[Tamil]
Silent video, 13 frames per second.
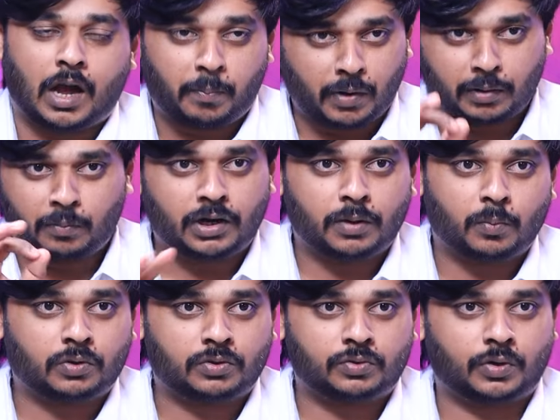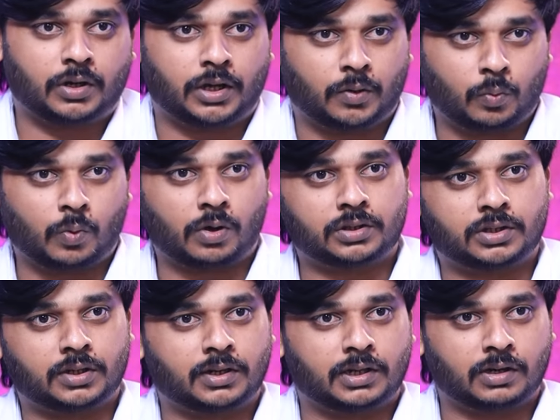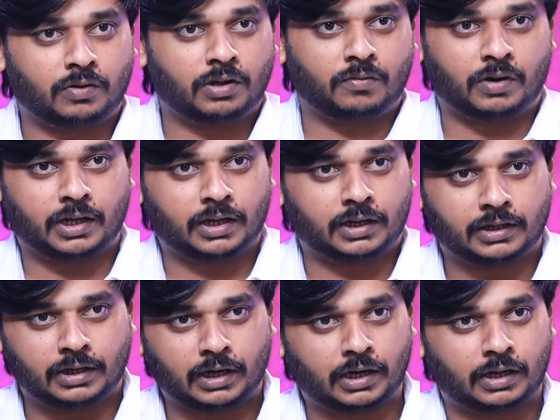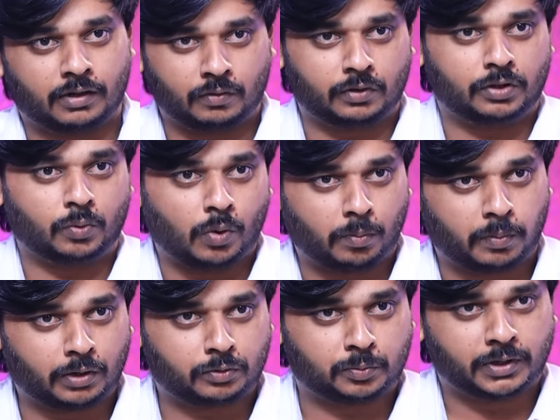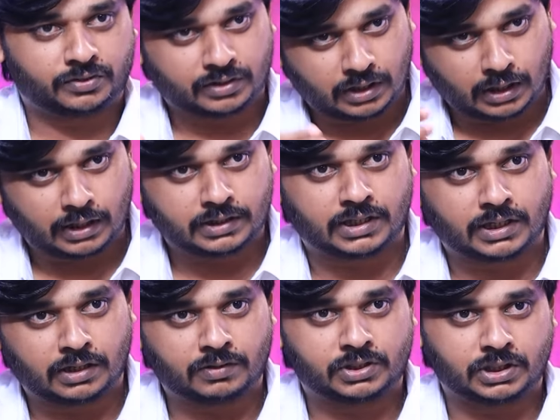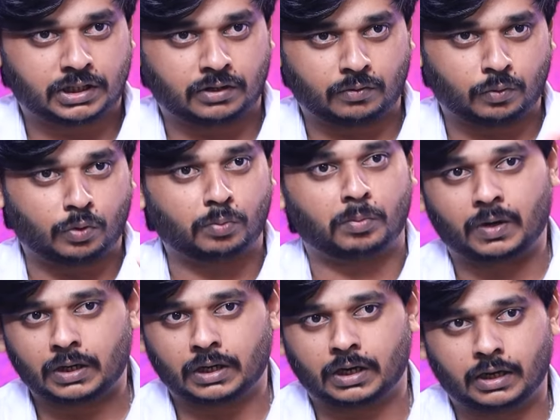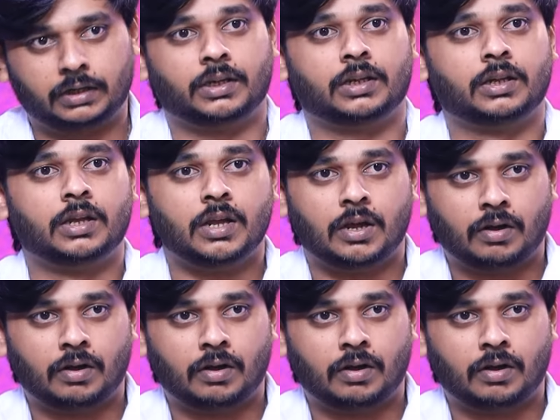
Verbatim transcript: அப்பார்ட்மெண்ட்டே மோசம் சொல்ல ஓரத்தில் இருக்கிறவங்க வடகிழக்கு நல்லா வந்து ஓப்பன் ஸ்பேஸாக நல்லா ஜன்னல் வச்சுருக்கிறவங்க குடும்பம்லாம் நல்லா இருக்குது